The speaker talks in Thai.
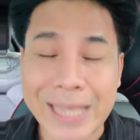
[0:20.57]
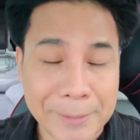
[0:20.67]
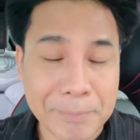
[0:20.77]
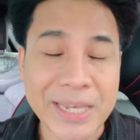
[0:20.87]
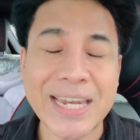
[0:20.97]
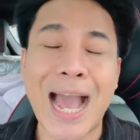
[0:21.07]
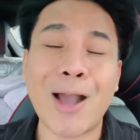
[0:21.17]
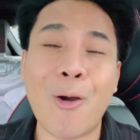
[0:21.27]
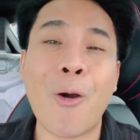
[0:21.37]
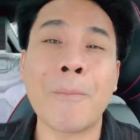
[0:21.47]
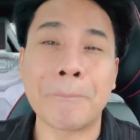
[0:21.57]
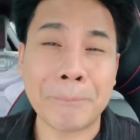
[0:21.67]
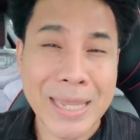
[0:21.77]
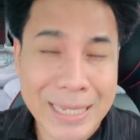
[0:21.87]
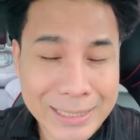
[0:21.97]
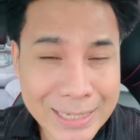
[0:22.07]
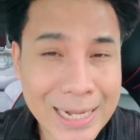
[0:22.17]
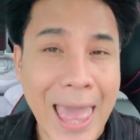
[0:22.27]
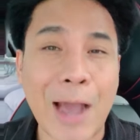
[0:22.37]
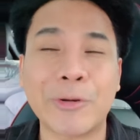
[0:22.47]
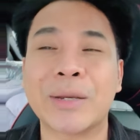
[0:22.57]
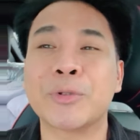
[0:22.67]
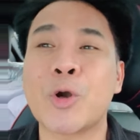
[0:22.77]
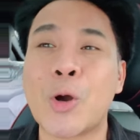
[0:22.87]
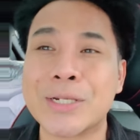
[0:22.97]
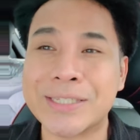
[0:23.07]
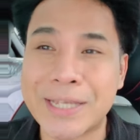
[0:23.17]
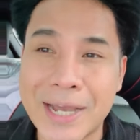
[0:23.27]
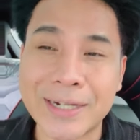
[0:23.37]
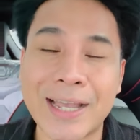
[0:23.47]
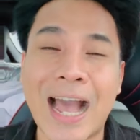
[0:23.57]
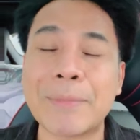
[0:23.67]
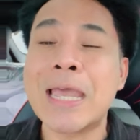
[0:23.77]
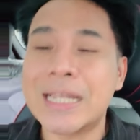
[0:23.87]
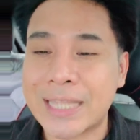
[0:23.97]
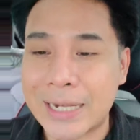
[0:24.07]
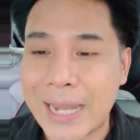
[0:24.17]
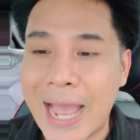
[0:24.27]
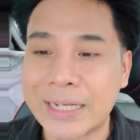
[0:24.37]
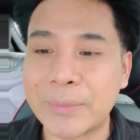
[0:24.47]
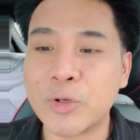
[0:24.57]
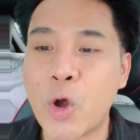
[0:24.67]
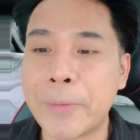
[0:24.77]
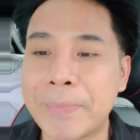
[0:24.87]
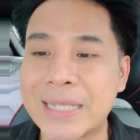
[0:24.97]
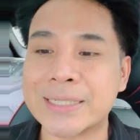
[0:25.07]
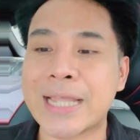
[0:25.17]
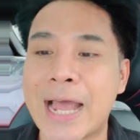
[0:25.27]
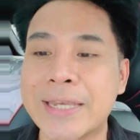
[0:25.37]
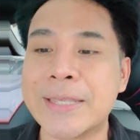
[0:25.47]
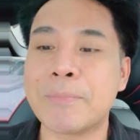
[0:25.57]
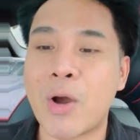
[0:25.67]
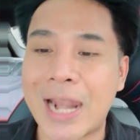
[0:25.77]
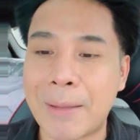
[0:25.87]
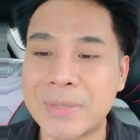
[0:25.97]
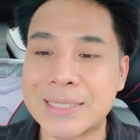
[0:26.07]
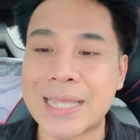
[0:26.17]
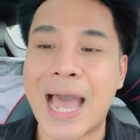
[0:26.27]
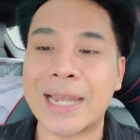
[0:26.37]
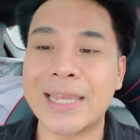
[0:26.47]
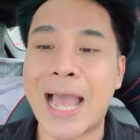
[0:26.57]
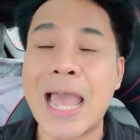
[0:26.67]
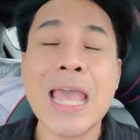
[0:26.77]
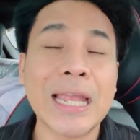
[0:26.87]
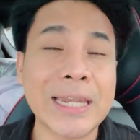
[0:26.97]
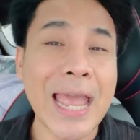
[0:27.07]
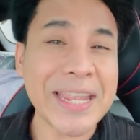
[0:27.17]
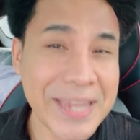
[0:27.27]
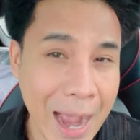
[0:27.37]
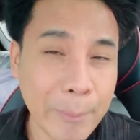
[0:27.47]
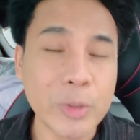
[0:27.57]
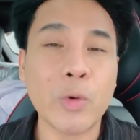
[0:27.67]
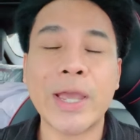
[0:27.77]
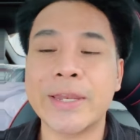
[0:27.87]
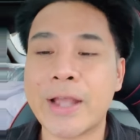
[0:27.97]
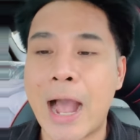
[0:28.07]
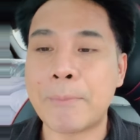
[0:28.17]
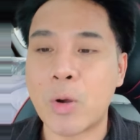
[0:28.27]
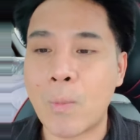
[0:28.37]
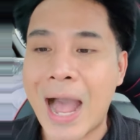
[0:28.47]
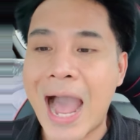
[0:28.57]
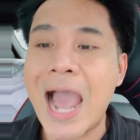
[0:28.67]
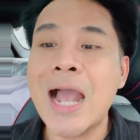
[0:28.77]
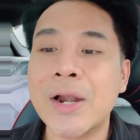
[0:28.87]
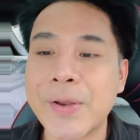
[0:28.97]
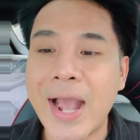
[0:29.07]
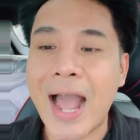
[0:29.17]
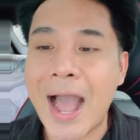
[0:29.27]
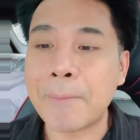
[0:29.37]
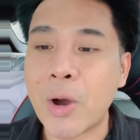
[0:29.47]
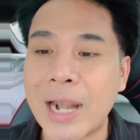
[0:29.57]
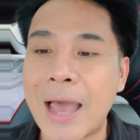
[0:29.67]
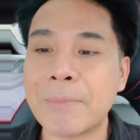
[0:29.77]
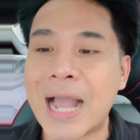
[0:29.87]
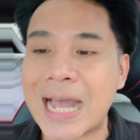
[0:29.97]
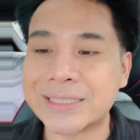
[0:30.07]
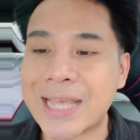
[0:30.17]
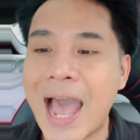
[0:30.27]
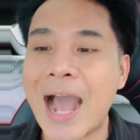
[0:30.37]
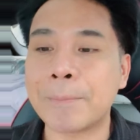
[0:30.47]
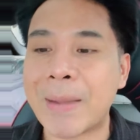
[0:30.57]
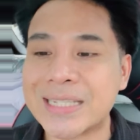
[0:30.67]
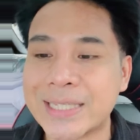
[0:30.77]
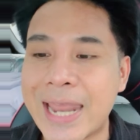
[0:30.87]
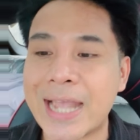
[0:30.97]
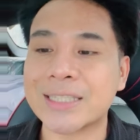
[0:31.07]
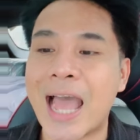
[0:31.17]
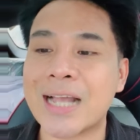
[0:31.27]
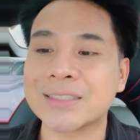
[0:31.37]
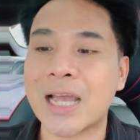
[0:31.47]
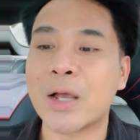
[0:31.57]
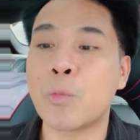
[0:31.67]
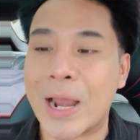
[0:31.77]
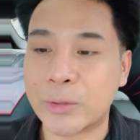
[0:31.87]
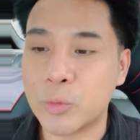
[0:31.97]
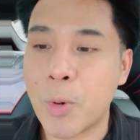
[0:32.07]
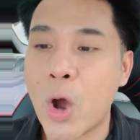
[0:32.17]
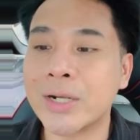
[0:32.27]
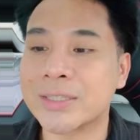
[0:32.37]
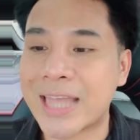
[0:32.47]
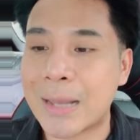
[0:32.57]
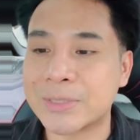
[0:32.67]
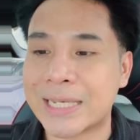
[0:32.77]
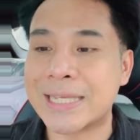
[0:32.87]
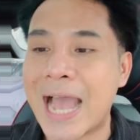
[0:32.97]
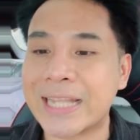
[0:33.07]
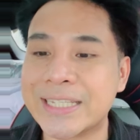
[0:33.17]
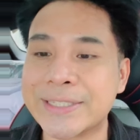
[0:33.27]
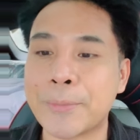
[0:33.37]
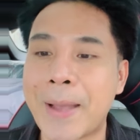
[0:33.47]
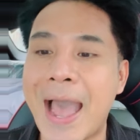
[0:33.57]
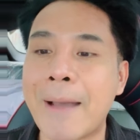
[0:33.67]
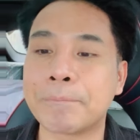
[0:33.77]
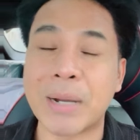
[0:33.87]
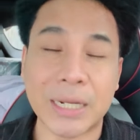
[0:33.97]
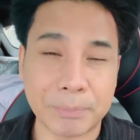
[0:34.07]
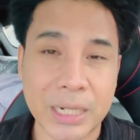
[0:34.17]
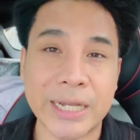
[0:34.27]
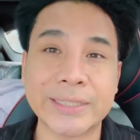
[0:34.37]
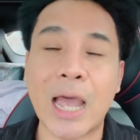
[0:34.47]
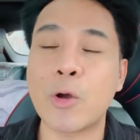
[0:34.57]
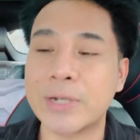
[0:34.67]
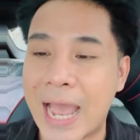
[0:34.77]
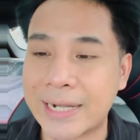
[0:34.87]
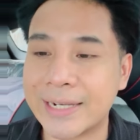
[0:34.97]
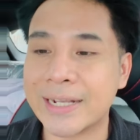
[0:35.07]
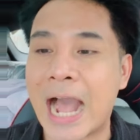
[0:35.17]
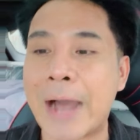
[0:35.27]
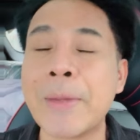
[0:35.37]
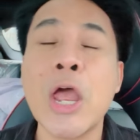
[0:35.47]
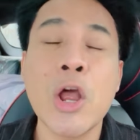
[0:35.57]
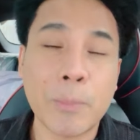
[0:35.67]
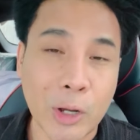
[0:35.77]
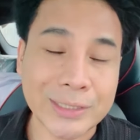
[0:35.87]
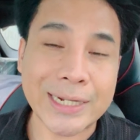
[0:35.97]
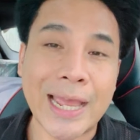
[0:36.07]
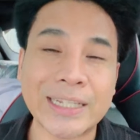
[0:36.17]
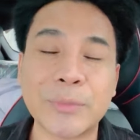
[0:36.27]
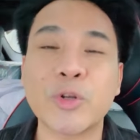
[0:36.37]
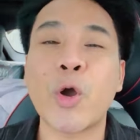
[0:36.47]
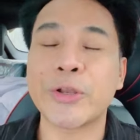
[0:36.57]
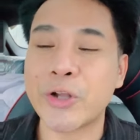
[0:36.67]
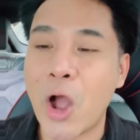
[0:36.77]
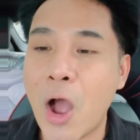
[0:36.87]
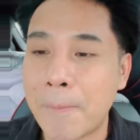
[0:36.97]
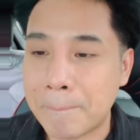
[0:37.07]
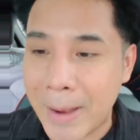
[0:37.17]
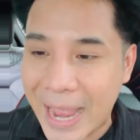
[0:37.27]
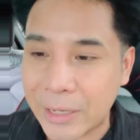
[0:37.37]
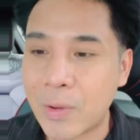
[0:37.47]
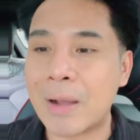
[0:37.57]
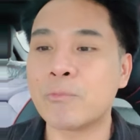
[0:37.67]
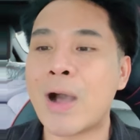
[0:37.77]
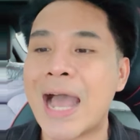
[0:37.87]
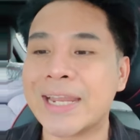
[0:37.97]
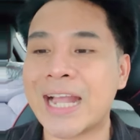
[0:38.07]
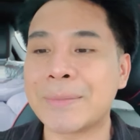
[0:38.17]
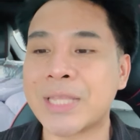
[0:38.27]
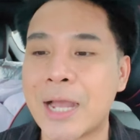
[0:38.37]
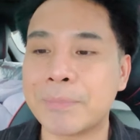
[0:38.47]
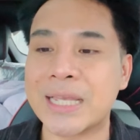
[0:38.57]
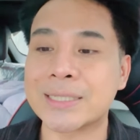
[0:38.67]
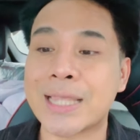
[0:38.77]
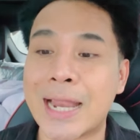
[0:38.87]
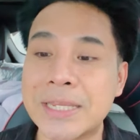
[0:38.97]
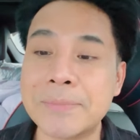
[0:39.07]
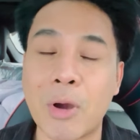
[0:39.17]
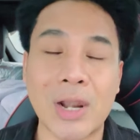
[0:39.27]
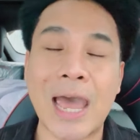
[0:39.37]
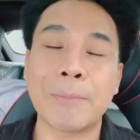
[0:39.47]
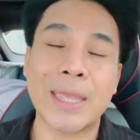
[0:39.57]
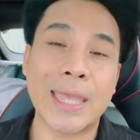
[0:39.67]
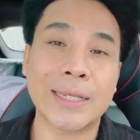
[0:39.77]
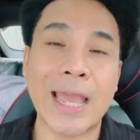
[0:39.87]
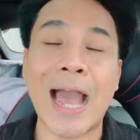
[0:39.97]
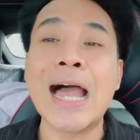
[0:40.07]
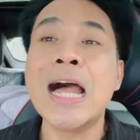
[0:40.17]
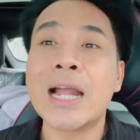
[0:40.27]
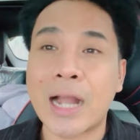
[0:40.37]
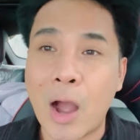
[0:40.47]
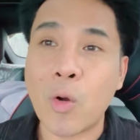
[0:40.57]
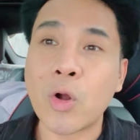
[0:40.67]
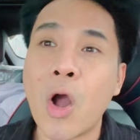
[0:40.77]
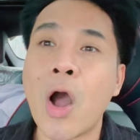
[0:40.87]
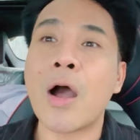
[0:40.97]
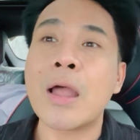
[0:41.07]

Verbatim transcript: 7 มีนาคมปีที่แล้วนะครับทุกคนซึ่งนะครับทางด้านครับทุกคน เพจสถานีหมอลำอีสานเนี่ยได้ย้ำด้วยนะครับบอกว่าราคาหมอลำค่าจ้างไปแสดงทางจังหวัดอุบล ตามสัญญาที่เจ้าภาพเปิดเผยเท่านั้นนะครับ เพราะฉะนั้นครับทุกคนก็หมายความว่านะครับทางเพจสถานีหมอลำเองเนี่ยเขาก็